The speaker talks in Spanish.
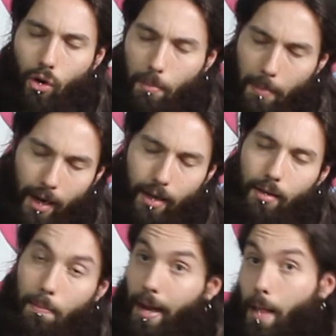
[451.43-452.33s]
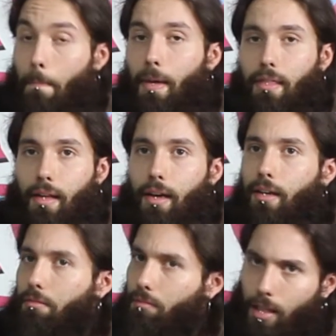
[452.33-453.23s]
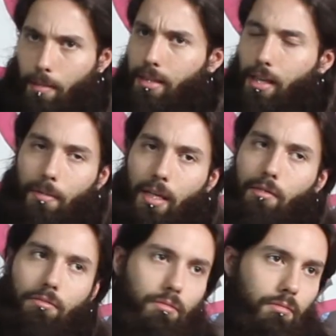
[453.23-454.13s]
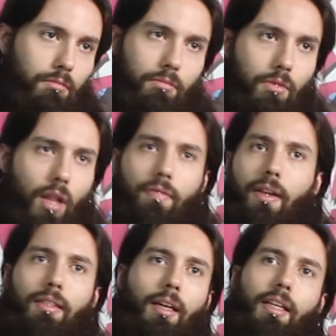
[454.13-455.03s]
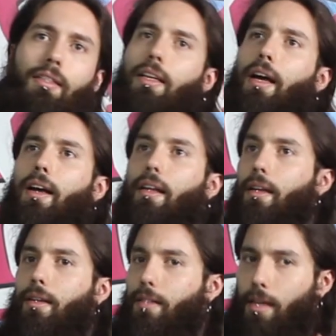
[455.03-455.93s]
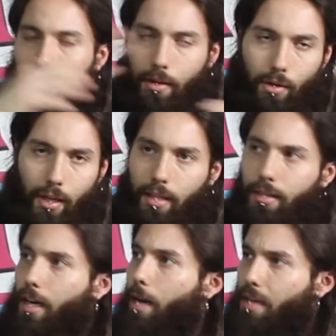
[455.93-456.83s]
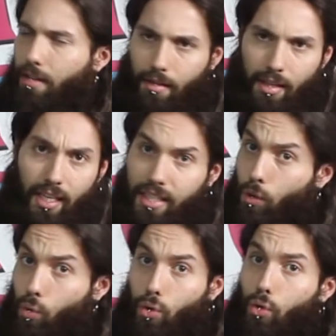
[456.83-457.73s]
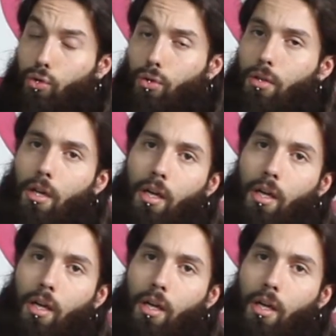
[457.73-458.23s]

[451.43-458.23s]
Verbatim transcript: normal, para empezar, te va a servir. No hace falta irte a 32 GB de RAM, ni 16, incluso 8.